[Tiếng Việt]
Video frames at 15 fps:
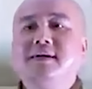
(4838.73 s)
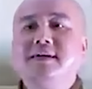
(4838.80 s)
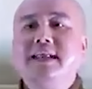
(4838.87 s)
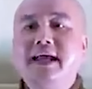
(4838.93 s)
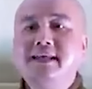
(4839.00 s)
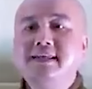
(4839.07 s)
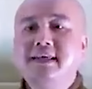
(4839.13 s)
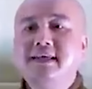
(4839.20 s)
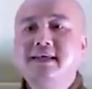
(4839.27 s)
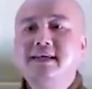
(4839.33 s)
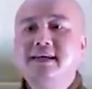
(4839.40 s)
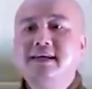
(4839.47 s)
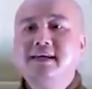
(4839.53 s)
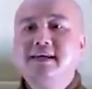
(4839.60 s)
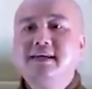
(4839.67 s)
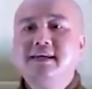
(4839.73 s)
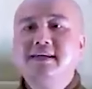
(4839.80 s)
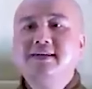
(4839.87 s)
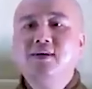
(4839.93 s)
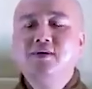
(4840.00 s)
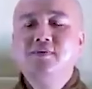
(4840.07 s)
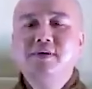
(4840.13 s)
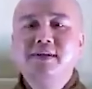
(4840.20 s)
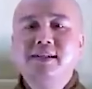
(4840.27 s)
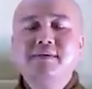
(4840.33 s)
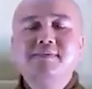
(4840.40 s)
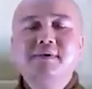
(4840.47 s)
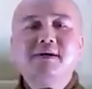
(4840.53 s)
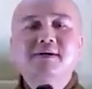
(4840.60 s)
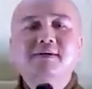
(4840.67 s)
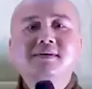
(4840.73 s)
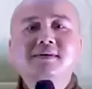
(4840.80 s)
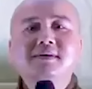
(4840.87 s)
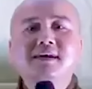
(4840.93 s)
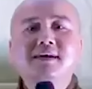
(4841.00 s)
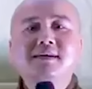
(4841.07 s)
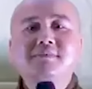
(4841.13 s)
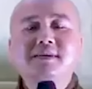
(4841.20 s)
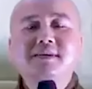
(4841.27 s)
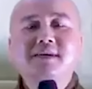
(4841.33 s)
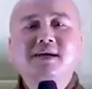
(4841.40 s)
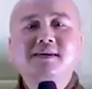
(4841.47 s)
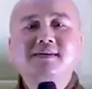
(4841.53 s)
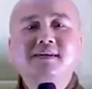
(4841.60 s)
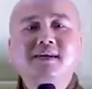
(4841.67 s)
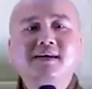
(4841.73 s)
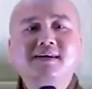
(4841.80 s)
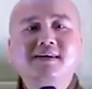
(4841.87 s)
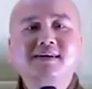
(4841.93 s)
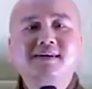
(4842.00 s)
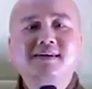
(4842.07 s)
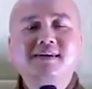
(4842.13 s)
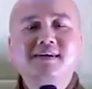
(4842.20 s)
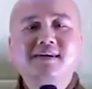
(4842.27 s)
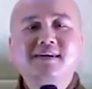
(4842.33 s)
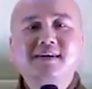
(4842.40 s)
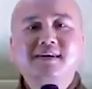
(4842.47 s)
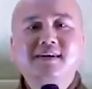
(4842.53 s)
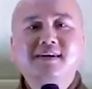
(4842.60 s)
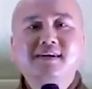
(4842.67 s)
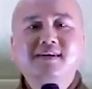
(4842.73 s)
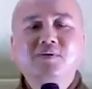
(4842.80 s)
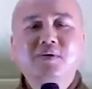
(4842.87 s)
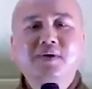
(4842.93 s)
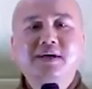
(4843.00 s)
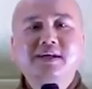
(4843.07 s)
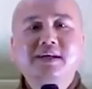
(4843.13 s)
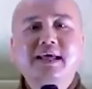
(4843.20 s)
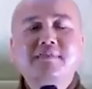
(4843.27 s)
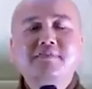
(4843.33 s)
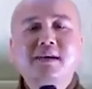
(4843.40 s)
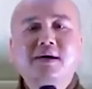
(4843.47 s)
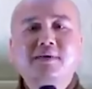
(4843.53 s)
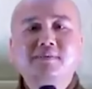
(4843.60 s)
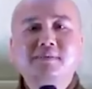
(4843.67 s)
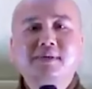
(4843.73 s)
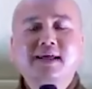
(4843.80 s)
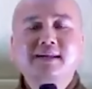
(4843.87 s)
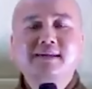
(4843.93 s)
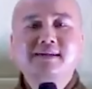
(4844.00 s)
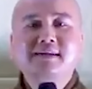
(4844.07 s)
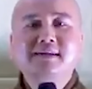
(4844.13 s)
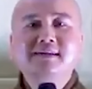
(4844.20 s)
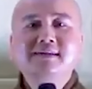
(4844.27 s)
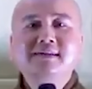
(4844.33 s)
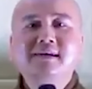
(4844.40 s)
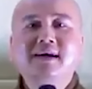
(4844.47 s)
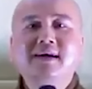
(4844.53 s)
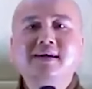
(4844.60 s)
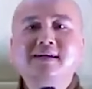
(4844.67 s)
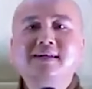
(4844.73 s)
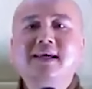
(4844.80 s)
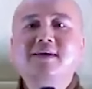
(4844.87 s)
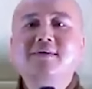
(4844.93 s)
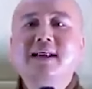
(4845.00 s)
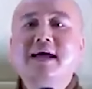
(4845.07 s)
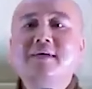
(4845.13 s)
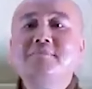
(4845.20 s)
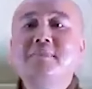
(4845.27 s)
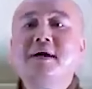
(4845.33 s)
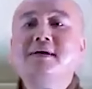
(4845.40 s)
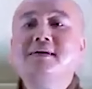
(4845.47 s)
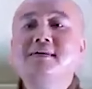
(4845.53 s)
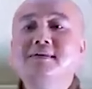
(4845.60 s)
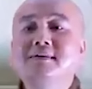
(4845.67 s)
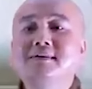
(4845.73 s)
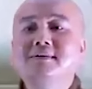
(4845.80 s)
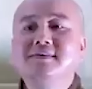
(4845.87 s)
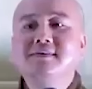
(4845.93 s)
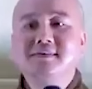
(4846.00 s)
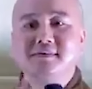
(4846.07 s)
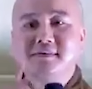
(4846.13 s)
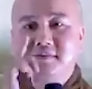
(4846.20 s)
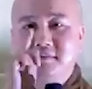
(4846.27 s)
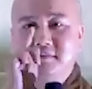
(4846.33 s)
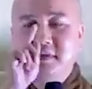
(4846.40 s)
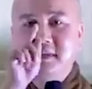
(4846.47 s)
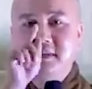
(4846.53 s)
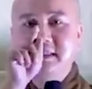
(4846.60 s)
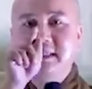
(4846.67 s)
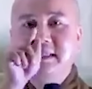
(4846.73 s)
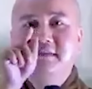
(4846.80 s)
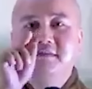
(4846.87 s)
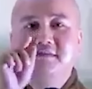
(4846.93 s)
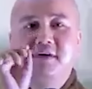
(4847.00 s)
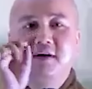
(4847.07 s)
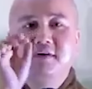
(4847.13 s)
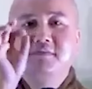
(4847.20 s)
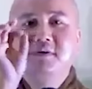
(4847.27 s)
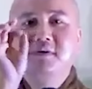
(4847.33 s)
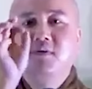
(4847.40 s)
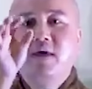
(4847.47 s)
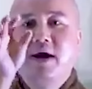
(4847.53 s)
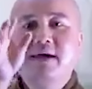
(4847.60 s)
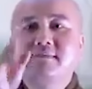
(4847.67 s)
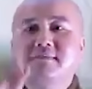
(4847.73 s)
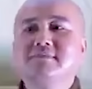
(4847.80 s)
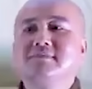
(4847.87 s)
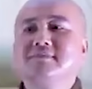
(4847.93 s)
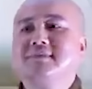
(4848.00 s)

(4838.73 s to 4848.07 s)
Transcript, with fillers: Để chi? Thí dụ mình thắp cái hương lên mình dâng nè, nguyện đem lòng thành kính gửi theo đám mây hương, mình nhìn Phật mình quán.